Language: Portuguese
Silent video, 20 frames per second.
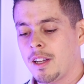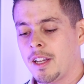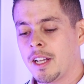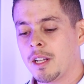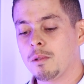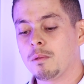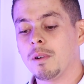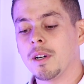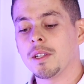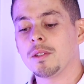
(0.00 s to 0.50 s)

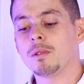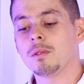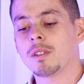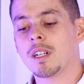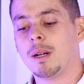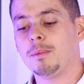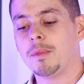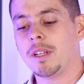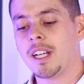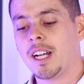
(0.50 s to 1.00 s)
Enquanto
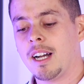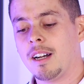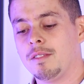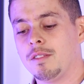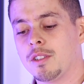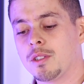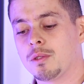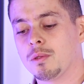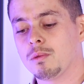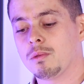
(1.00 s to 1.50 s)

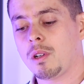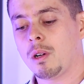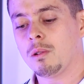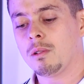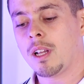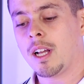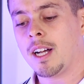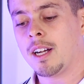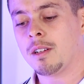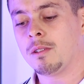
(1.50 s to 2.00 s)
caminhava junto
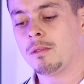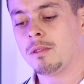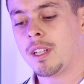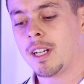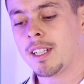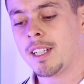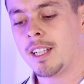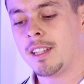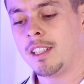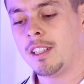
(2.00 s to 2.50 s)
ao lago
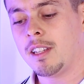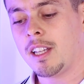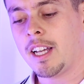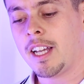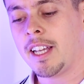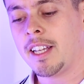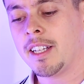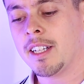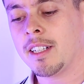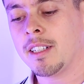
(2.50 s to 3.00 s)
da
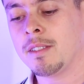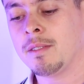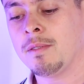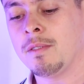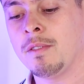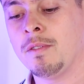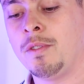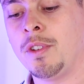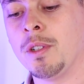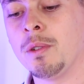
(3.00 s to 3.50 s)
Galileia,
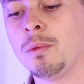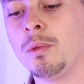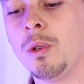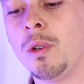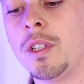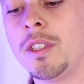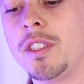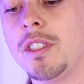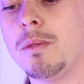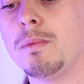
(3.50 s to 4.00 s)
viu
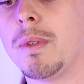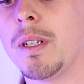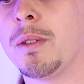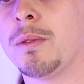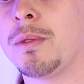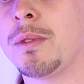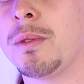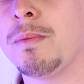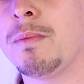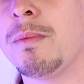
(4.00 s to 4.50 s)
dois
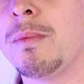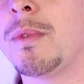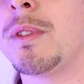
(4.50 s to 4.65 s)
irmãos,